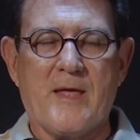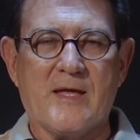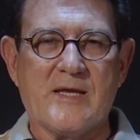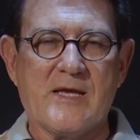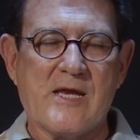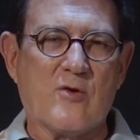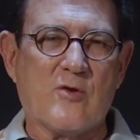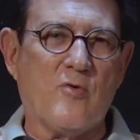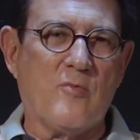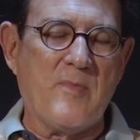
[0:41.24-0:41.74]

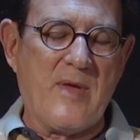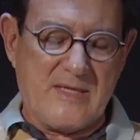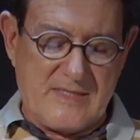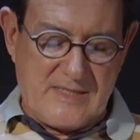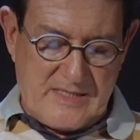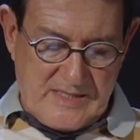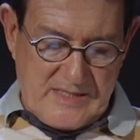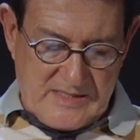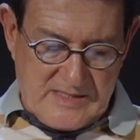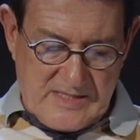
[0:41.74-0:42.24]
ele
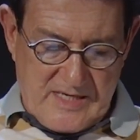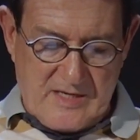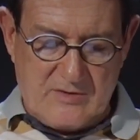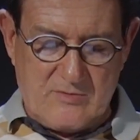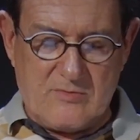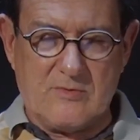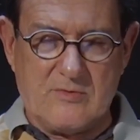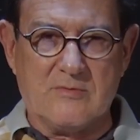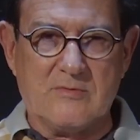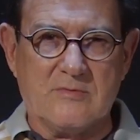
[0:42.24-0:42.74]
começa
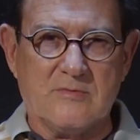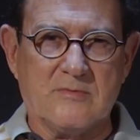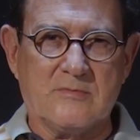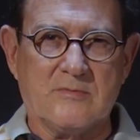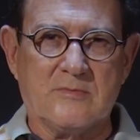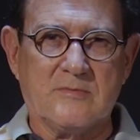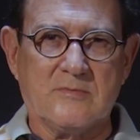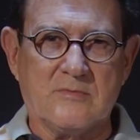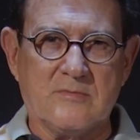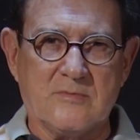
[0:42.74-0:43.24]
dizendo
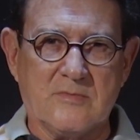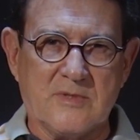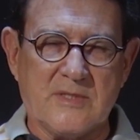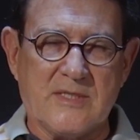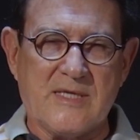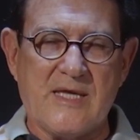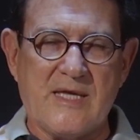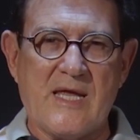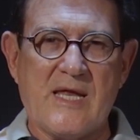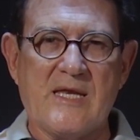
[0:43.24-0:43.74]

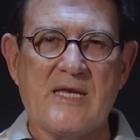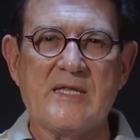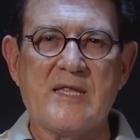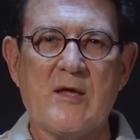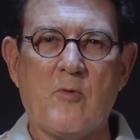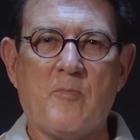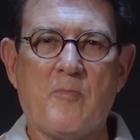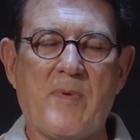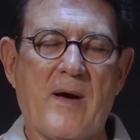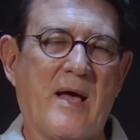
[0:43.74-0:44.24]
que ele
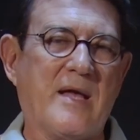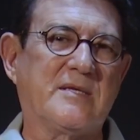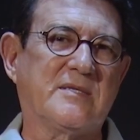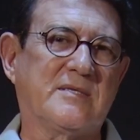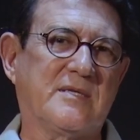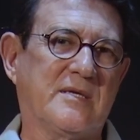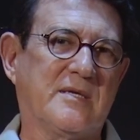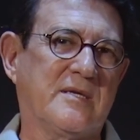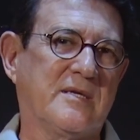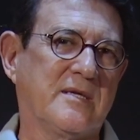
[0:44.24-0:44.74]
não
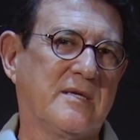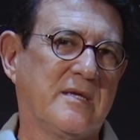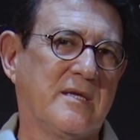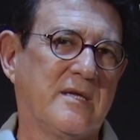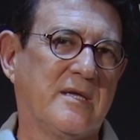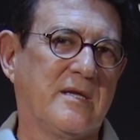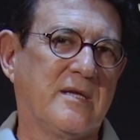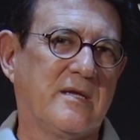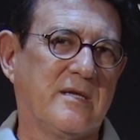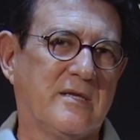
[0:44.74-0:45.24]
passa
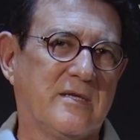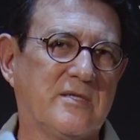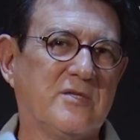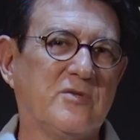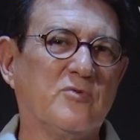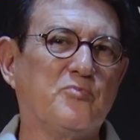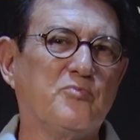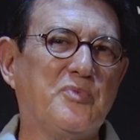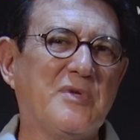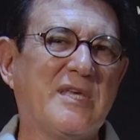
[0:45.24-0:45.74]

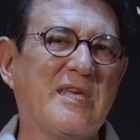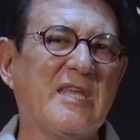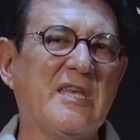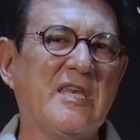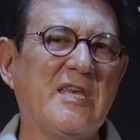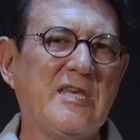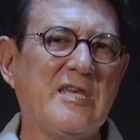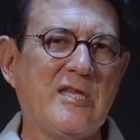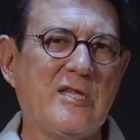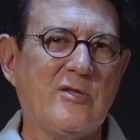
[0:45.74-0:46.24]
de um
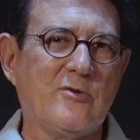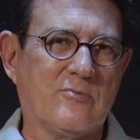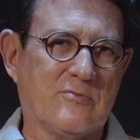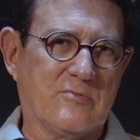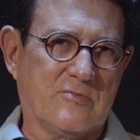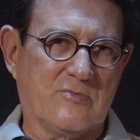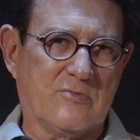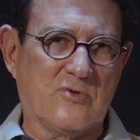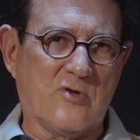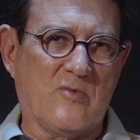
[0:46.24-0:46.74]
pequenininho.
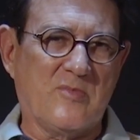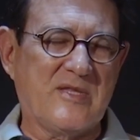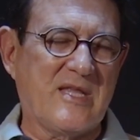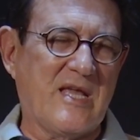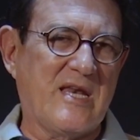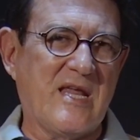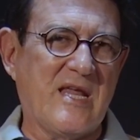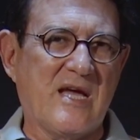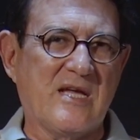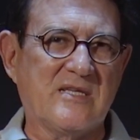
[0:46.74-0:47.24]
O nome
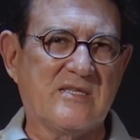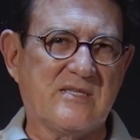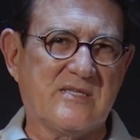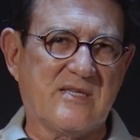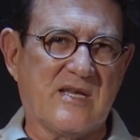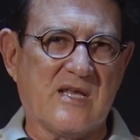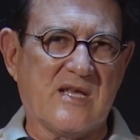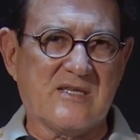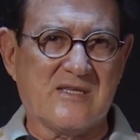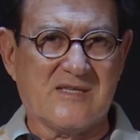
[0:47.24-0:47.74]
dele antes
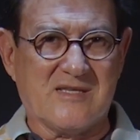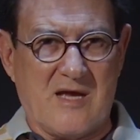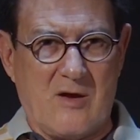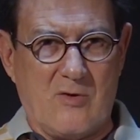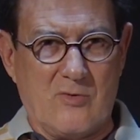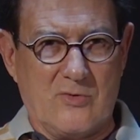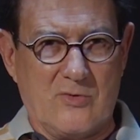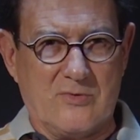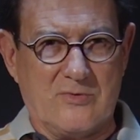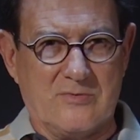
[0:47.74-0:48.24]
era
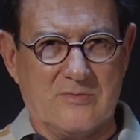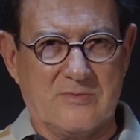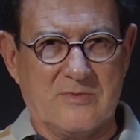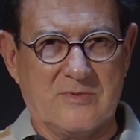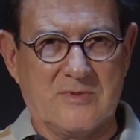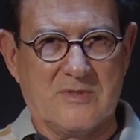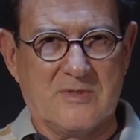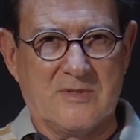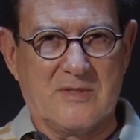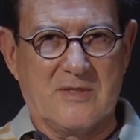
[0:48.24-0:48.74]
Saulo.
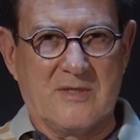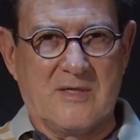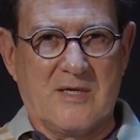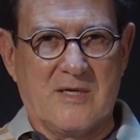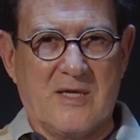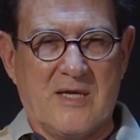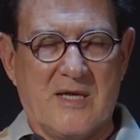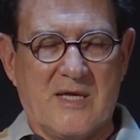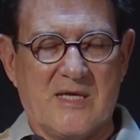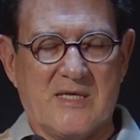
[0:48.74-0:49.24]

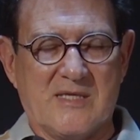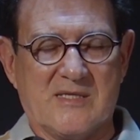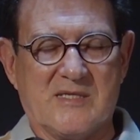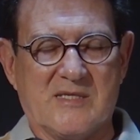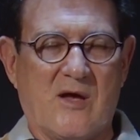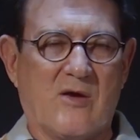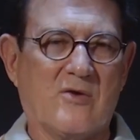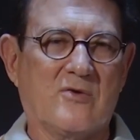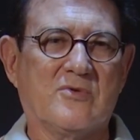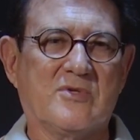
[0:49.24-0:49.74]
E
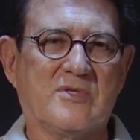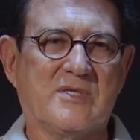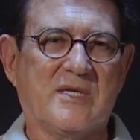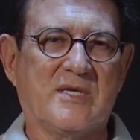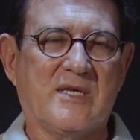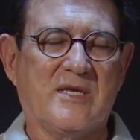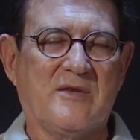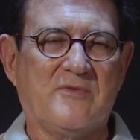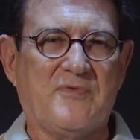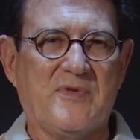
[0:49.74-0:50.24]
Saulo
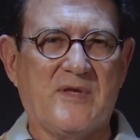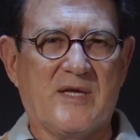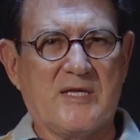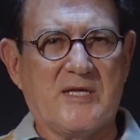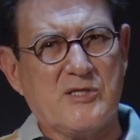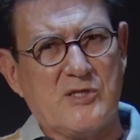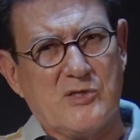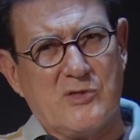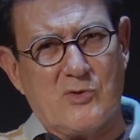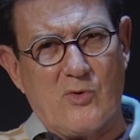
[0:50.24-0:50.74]
significa
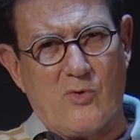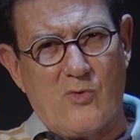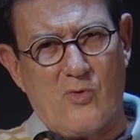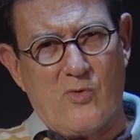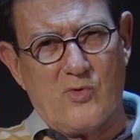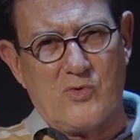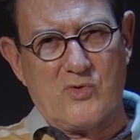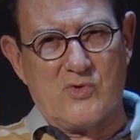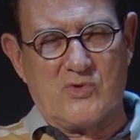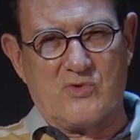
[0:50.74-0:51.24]

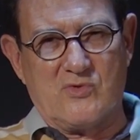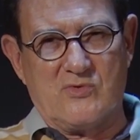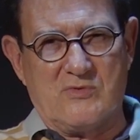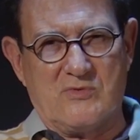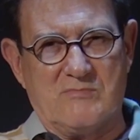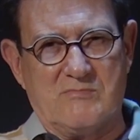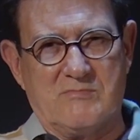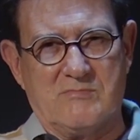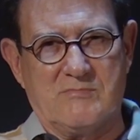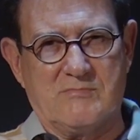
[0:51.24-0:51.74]
ditoso,
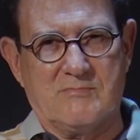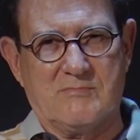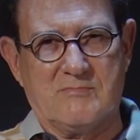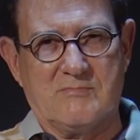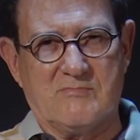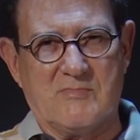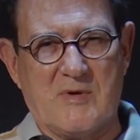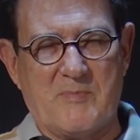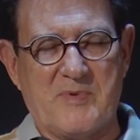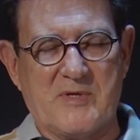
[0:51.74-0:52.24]

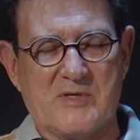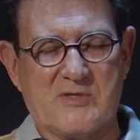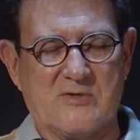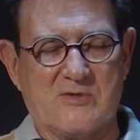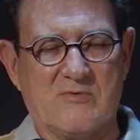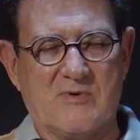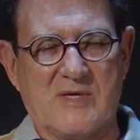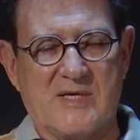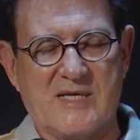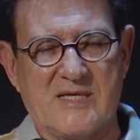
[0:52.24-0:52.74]
uma
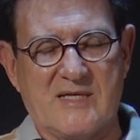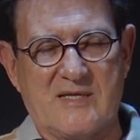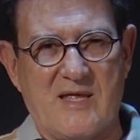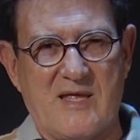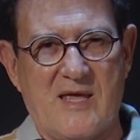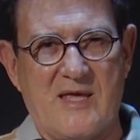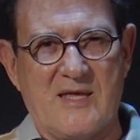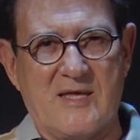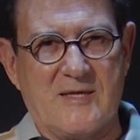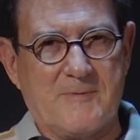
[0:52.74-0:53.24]
pessoa que
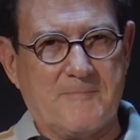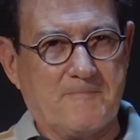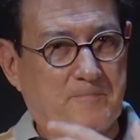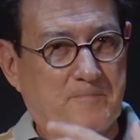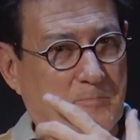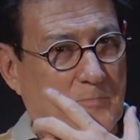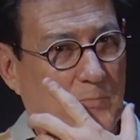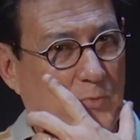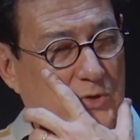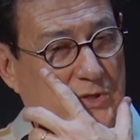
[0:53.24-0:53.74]
tem
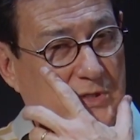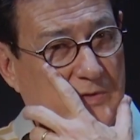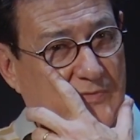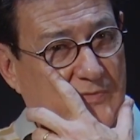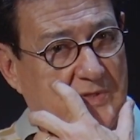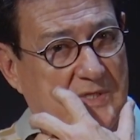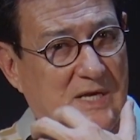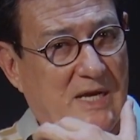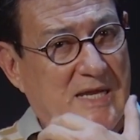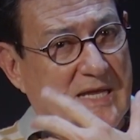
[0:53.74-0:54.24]

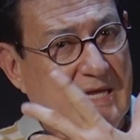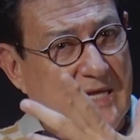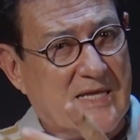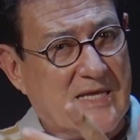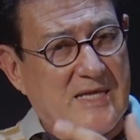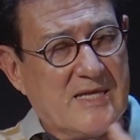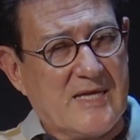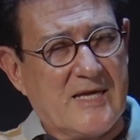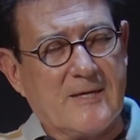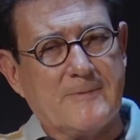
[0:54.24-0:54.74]
motivo de
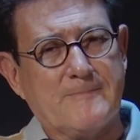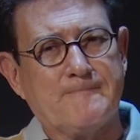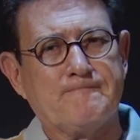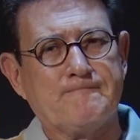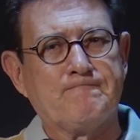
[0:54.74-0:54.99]
alegria.